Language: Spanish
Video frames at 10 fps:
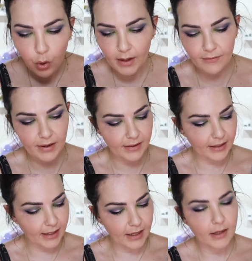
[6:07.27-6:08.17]
es verdad
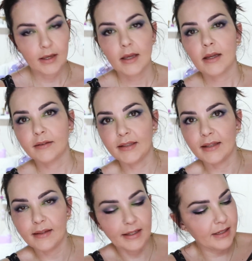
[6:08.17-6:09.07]
que
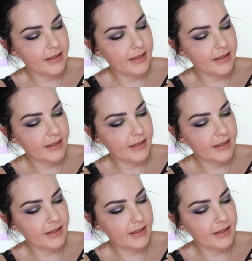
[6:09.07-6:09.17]
tienden a